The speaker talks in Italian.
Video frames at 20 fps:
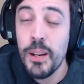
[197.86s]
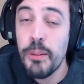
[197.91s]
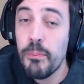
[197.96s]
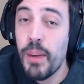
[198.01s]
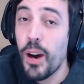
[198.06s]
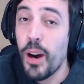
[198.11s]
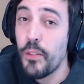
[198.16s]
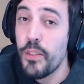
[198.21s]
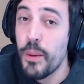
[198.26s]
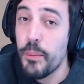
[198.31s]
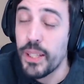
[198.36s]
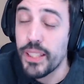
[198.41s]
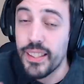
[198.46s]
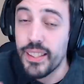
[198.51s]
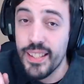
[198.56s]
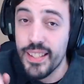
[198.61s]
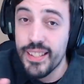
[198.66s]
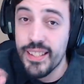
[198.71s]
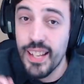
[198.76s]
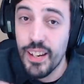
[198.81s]
ma
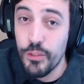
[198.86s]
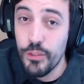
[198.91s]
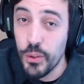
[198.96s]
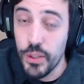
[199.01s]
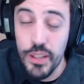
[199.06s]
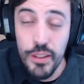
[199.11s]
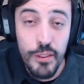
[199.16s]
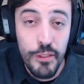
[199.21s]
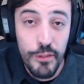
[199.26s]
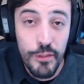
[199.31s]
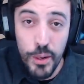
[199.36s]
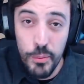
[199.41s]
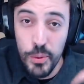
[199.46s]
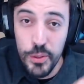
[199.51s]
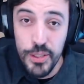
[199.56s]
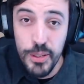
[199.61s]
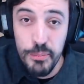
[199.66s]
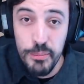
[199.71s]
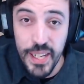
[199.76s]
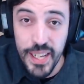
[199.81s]
ovviamente sta a voi farmelo
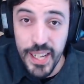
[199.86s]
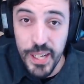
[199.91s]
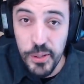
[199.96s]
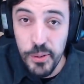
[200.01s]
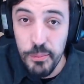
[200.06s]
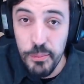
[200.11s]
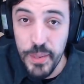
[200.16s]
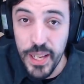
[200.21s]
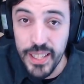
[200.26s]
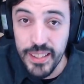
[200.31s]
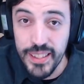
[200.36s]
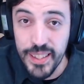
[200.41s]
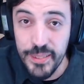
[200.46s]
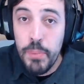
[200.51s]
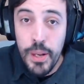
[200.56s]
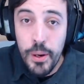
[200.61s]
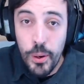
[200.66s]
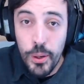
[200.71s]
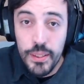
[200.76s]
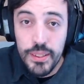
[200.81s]
sapere nei commenti.
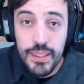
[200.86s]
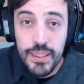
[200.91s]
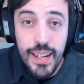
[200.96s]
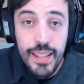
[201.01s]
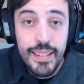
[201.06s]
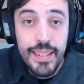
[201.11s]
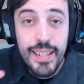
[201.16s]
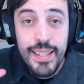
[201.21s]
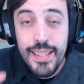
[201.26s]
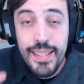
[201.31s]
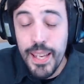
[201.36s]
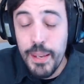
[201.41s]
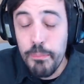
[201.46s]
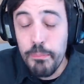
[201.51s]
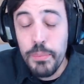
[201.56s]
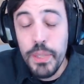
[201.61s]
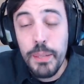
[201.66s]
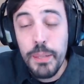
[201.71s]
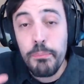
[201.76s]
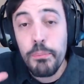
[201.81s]
Però tra gli
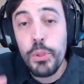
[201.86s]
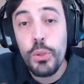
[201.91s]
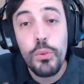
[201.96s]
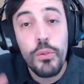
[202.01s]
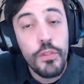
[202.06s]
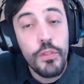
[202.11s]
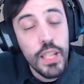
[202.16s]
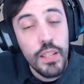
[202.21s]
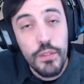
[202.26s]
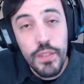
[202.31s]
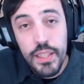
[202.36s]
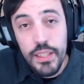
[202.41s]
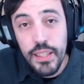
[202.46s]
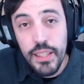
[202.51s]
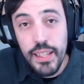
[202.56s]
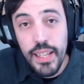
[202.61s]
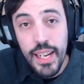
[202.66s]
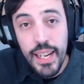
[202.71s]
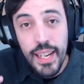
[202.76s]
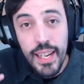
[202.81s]
esempi più
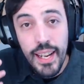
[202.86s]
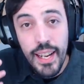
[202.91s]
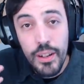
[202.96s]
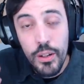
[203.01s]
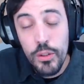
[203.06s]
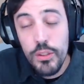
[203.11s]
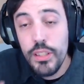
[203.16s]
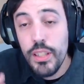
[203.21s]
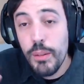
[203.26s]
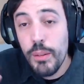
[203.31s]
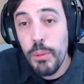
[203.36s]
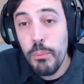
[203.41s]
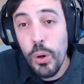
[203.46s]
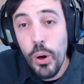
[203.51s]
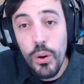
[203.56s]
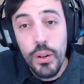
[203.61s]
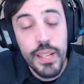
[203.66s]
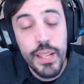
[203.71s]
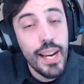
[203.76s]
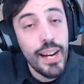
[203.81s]
vividi nella nostra
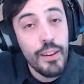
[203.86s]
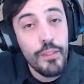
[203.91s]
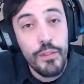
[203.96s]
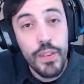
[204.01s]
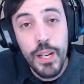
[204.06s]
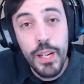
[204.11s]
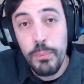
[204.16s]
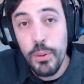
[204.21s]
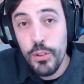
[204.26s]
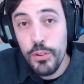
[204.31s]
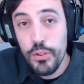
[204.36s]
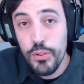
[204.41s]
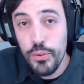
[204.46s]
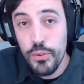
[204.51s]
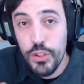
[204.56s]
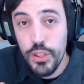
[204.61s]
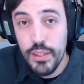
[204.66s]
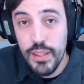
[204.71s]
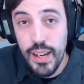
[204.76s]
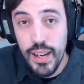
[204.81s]
memoria ve ne posso
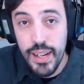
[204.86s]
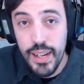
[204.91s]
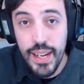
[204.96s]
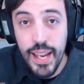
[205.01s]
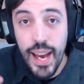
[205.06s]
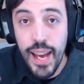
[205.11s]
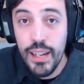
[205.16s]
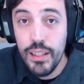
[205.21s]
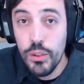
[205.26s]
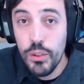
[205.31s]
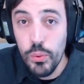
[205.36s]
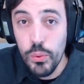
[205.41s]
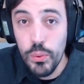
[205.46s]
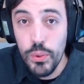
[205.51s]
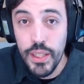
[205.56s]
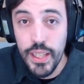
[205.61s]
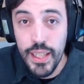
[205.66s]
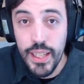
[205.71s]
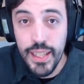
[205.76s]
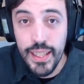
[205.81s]
citare
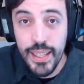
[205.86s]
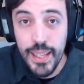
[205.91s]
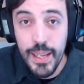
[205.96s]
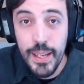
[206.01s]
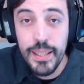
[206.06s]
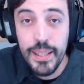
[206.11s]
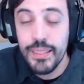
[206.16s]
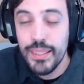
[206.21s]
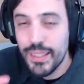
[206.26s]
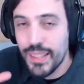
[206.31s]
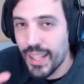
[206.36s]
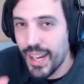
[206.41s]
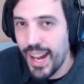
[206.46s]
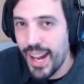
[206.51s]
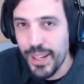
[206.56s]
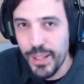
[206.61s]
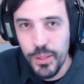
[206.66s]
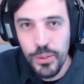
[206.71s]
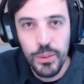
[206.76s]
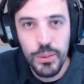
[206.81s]
alcuni che
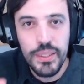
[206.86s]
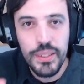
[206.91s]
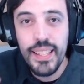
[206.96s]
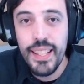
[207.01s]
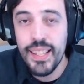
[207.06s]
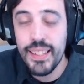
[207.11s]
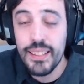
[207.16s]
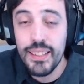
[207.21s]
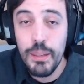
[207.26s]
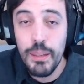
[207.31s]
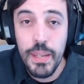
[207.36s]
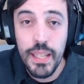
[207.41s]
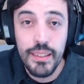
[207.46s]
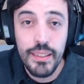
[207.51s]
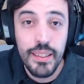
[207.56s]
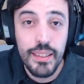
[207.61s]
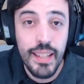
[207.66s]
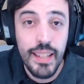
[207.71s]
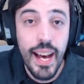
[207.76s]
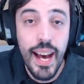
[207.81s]
traggo
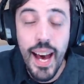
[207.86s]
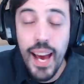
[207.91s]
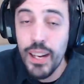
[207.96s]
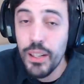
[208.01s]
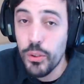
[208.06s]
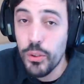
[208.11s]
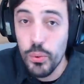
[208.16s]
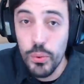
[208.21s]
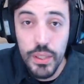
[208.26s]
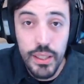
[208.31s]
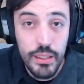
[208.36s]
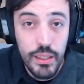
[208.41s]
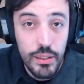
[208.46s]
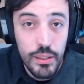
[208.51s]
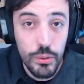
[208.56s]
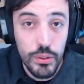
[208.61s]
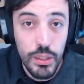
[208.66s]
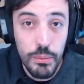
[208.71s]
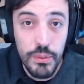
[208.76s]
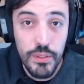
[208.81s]
direttamente da alcuni
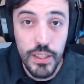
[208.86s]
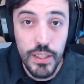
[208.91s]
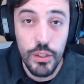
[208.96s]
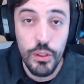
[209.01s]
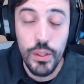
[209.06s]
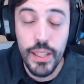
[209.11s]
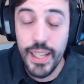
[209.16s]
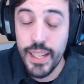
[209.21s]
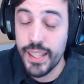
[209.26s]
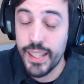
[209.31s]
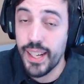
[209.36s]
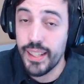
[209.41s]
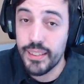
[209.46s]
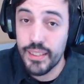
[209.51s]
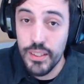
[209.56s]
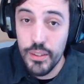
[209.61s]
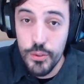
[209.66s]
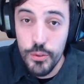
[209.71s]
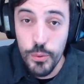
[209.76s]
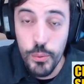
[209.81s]
degli ultimi video
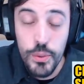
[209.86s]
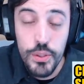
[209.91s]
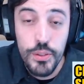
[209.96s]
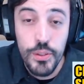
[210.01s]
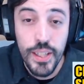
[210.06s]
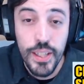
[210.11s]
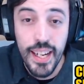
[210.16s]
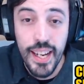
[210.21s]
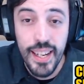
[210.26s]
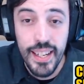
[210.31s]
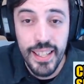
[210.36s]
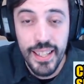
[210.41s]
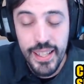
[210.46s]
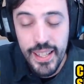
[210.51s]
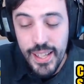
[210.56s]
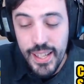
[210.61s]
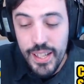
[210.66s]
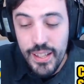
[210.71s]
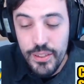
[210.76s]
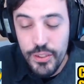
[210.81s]
caricati su questo canale.
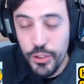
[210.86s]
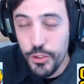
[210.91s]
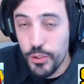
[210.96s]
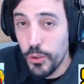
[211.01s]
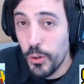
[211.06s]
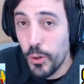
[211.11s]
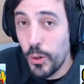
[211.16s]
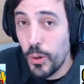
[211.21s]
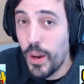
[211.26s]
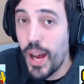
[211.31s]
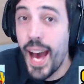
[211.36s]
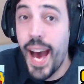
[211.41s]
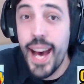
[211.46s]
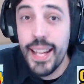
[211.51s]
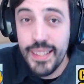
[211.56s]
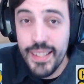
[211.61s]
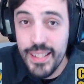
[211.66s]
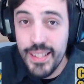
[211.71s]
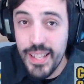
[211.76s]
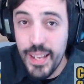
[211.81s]
Ci sono
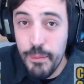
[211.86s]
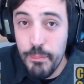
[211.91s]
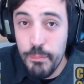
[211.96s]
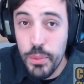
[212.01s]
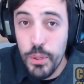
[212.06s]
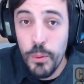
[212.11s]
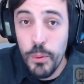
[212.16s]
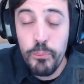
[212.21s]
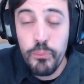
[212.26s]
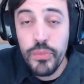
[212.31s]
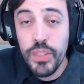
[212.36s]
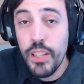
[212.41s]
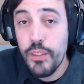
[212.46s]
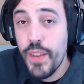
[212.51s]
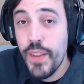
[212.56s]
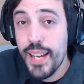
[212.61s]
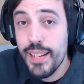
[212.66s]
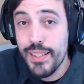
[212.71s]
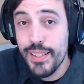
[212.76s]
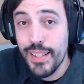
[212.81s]
ad esempio
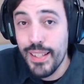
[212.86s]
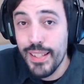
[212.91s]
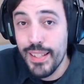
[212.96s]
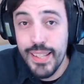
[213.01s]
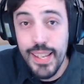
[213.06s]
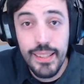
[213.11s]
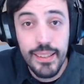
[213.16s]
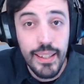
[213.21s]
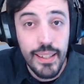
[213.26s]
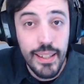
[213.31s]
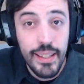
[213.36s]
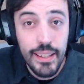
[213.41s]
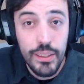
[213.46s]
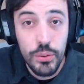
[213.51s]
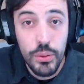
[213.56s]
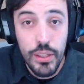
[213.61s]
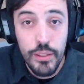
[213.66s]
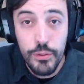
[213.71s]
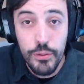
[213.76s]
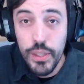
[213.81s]
diversi set
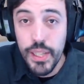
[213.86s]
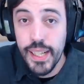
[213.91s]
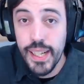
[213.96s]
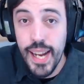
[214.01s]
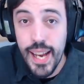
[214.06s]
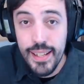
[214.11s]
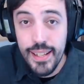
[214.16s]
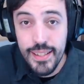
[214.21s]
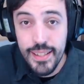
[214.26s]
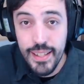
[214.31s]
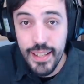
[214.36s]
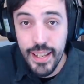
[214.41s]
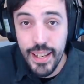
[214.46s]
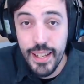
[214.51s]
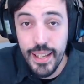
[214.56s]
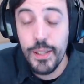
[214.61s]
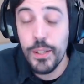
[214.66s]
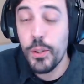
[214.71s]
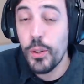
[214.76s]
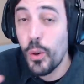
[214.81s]
allenatori fuori
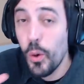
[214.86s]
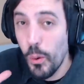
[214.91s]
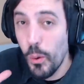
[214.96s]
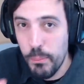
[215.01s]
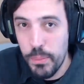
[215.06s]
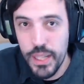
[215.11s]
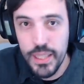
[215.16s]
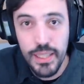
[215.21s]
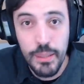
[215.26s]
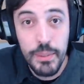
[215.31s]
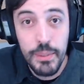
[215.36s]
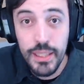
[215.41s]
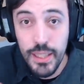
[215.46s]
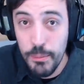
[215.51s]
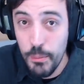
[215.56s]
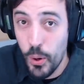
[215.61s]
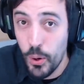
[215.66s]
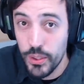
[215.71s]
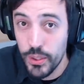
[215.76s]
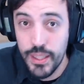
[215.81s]
classe completamente
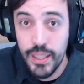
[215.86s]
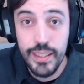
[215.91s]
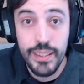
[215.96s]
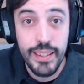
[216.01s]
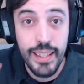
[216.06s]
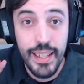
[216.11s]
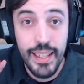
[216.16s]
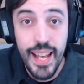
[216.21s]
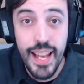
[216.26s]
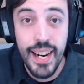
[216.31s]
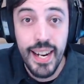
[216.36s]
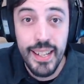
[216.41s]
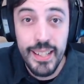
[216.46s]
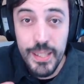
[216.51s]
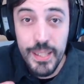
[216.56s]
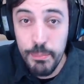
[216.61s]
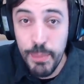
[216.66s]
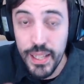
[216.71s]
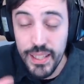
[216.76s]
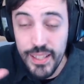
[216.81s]
modern dell'era
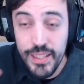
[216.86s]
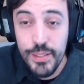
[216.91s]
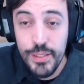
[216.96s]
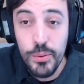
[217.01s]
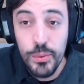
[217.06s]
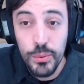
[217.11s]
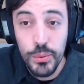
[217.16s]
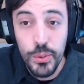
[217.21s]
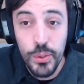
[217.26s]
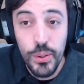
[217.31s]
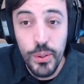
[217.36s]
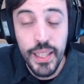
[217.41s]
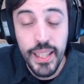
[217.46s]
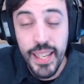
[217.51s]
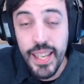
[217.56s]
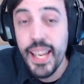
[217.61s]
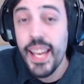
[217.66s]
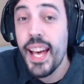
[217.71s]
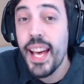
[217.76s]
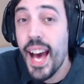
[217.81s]
spada e scudo
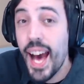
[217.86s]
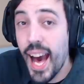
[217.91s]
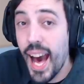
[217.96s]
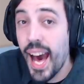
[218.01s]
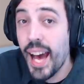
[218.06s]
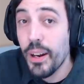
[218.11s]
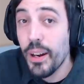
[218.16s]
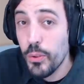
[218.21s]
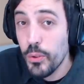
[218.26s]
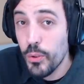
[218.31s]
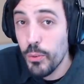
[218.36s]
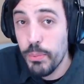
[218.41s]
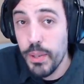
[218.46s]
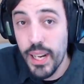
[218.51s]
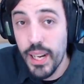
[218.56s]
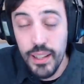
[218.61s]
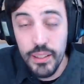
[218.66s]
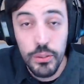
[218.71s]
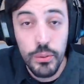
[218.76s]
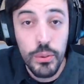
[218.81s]
che hanno
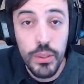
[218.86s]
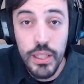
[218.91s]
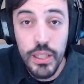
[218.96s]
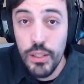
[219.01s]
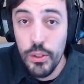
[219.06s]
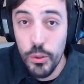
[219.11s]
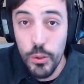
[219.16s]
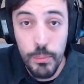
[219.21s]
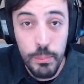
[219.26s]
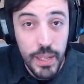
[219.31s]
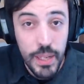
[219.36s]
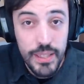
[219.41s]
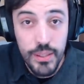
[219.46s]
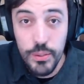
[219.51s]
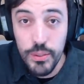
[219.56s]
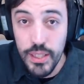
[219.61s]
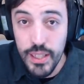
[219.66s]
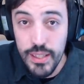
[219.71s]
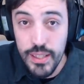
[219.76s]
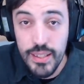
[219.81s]
superato il loro
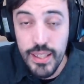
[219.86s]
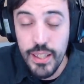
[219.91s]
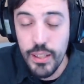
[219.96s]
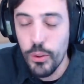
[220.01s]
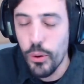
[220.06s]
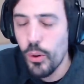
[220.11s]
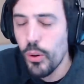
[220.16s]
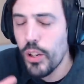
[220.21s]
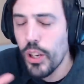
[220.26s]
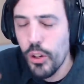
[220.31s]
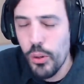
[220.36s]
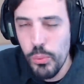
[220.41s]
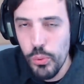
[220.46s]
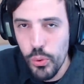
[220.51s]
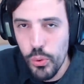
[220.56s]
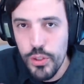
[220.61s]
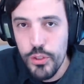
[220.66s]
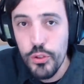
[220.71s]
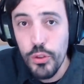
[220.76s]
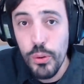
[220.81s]
prezzo di listino o che
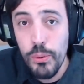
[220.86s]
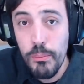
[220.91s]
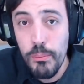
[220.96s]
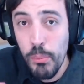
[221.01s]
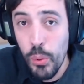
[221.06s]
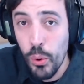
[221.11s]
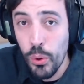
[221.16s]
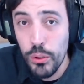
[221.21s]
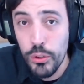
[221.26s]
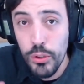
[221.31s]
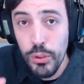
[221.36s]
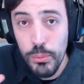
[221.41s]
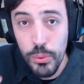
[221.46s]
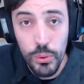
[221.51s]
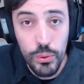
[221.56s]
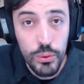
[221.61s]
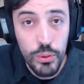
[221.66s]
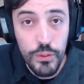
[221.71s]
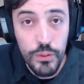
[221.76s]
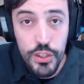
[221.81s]
comunque sono molto
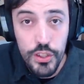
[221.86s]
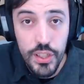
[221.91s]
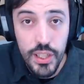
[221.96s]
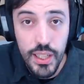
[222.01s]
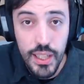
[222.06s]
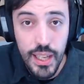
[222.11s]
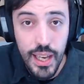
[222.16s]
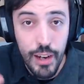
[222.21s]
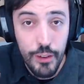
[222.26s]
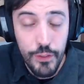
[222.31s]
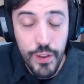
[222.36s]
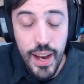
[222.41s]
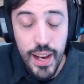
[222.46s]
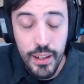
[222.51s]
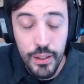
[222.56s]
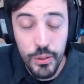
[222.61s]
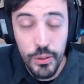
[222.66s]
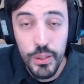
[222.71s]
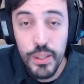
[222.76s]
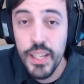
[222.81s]
molto vicini a
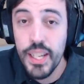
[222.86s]
farlo